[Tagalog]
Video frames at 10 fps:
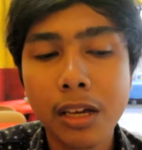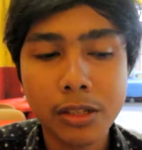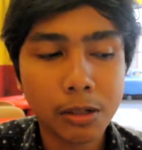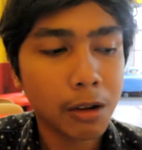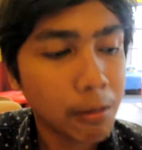
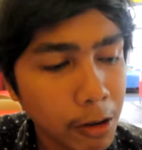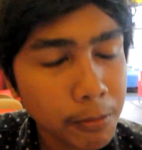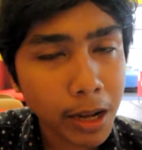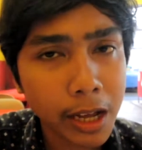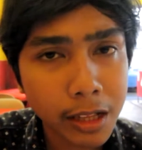So habang
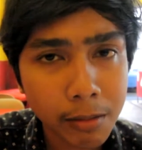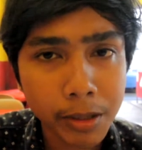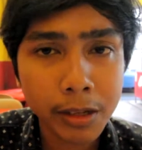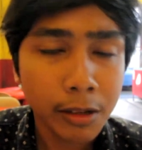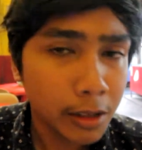kumakain
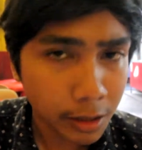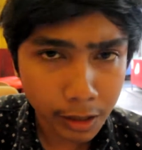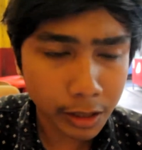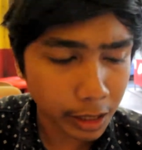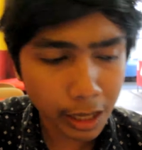kami,
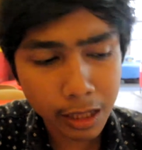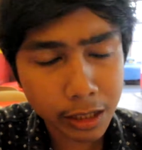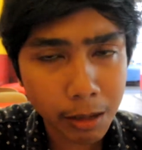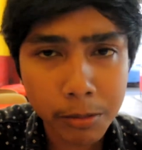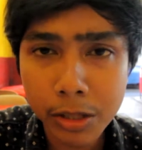hintayin
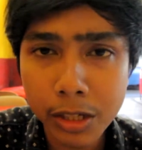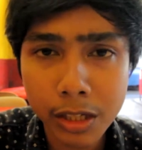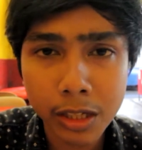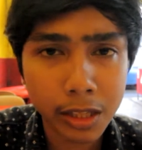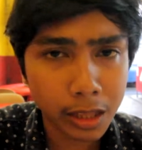lang namin si Cheche.